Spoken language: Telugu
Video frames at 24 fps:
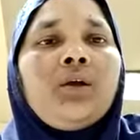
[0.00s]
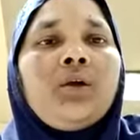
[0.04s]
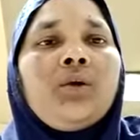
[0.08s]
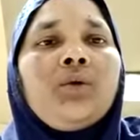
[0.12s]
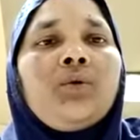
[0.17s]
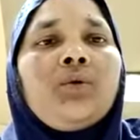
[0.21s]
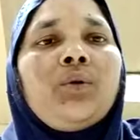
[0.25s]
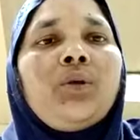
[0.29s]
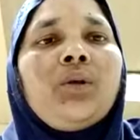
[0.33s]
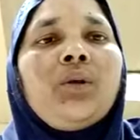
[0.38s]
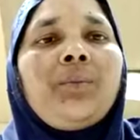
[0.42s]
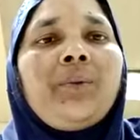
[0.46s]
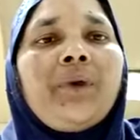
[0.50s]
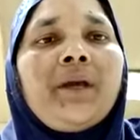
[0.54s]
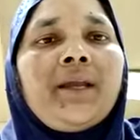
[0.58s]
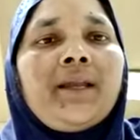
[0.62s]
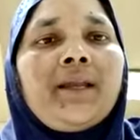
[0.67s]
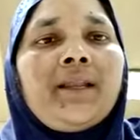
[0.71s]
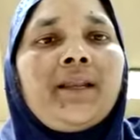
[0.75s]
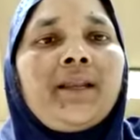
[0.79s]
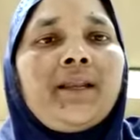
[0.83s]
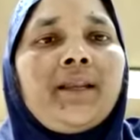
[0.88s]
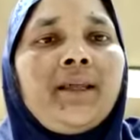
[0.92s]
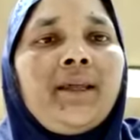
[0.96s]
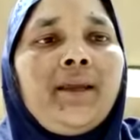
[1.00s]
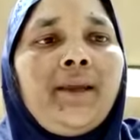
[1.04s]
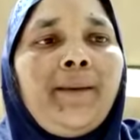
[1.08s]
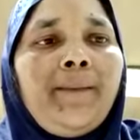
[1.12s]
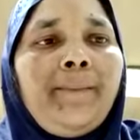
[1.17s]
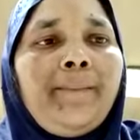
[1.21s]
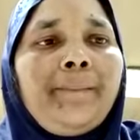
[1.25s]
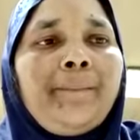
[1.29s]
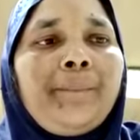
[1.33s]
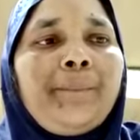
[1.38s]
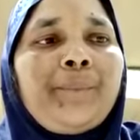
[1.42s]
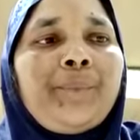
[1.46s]
ఉల్లిపాయల్ని
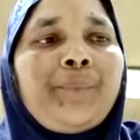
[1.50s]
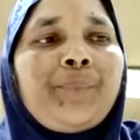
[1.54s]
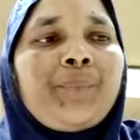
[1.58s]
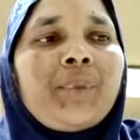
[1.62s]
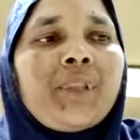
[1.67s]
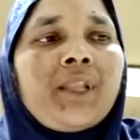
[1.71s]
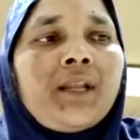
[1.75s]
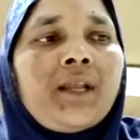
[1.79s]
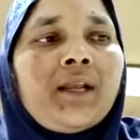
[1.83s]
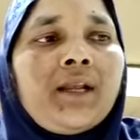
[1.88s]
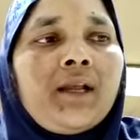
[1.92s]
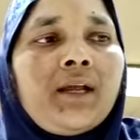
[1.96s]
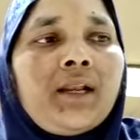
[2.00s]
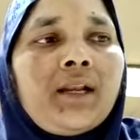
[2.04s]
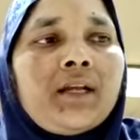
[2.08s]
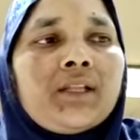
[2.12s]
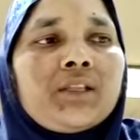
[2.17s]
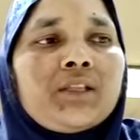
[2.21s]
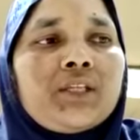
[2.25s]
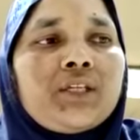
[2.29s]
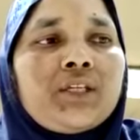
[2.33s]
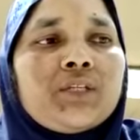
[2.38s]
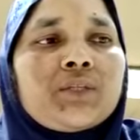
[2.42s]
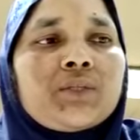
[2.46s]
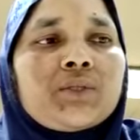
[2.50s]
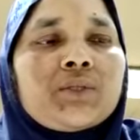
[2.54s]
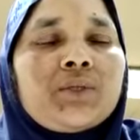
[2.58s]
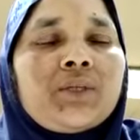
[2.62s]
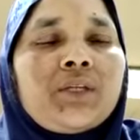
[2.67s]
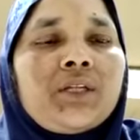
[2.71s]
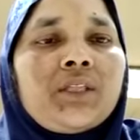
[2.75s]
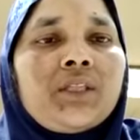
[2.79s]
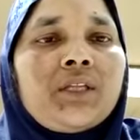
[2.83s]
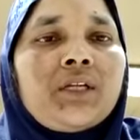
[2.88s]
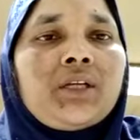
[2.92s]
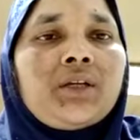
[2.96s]
అలా
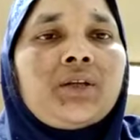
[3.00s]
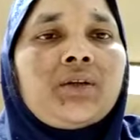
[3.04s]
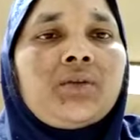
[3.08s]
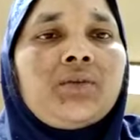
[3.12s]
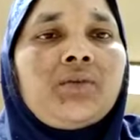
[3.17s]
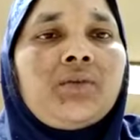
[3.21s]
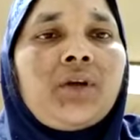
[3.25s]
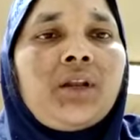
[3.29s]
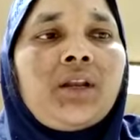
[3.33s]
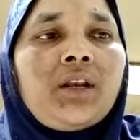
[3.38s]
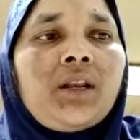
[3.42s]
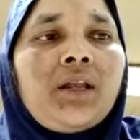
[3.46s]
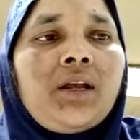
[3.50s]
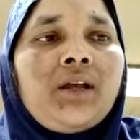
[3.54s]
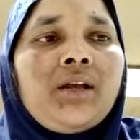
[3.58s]
తీసుకొని తినటం వల్ల